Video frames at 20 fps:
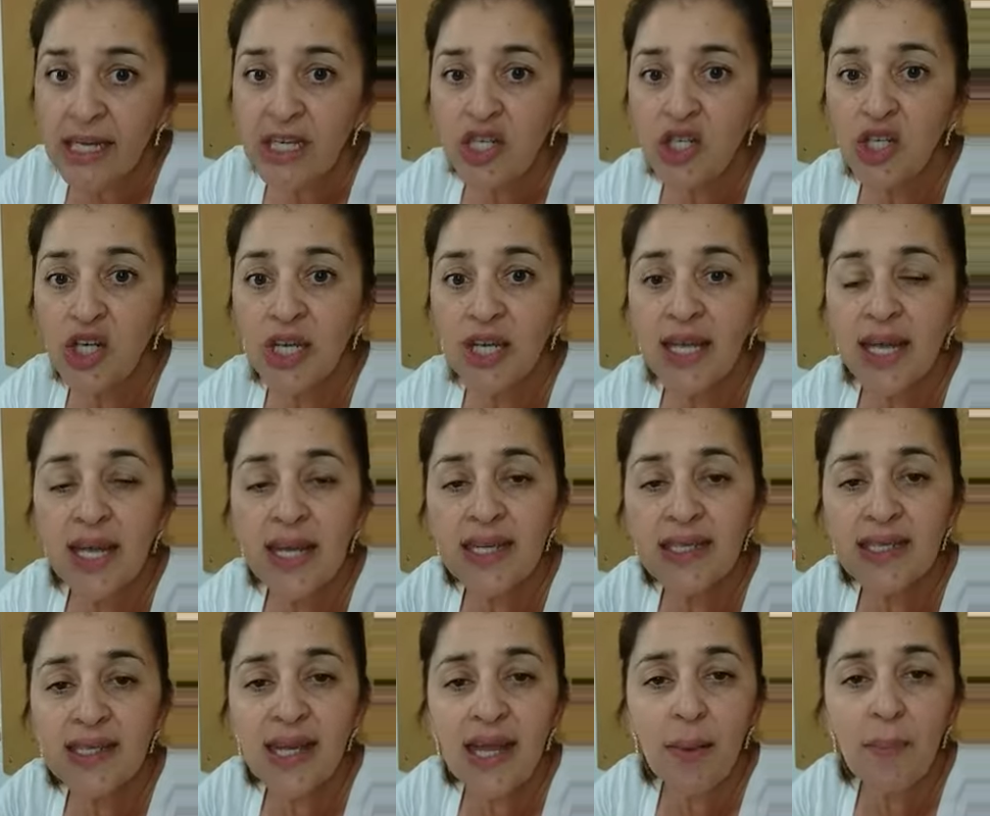de que
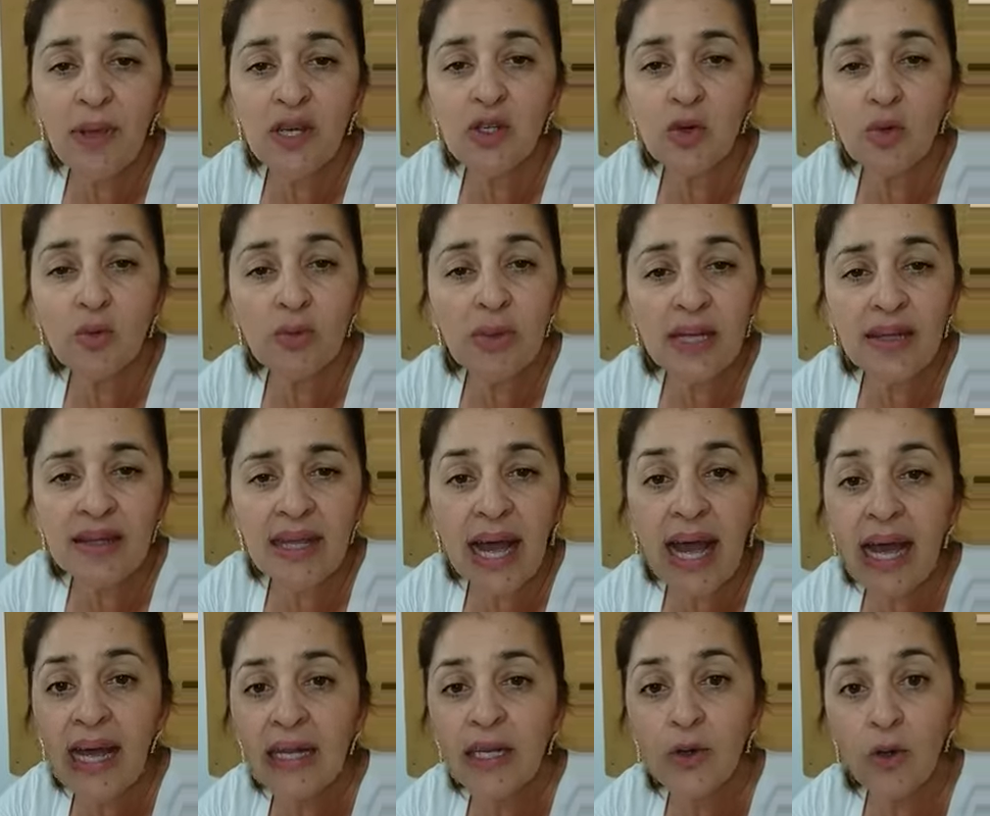se de repente algum
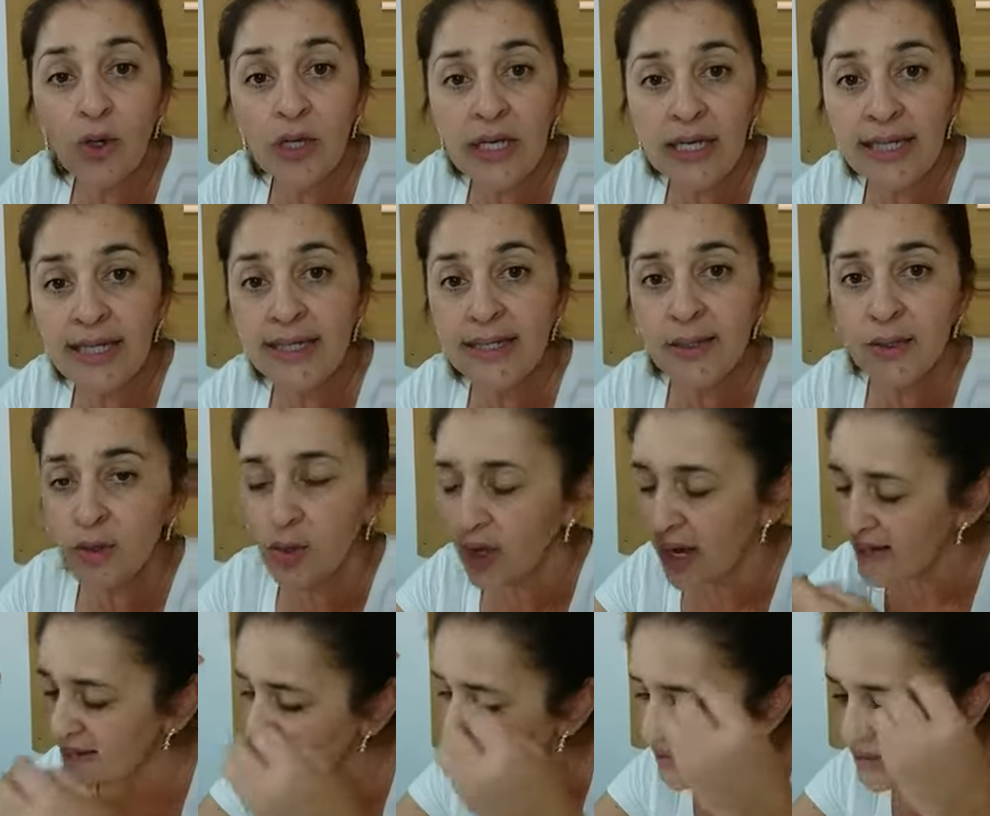detalhe, olhinho,
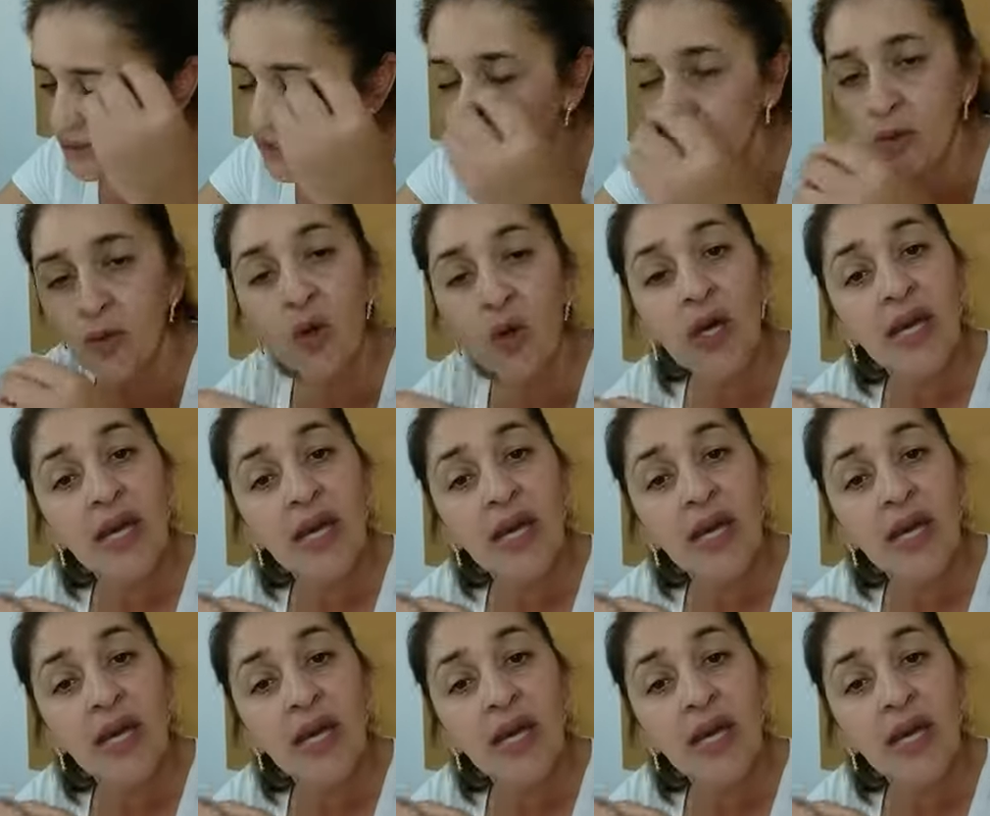lacinho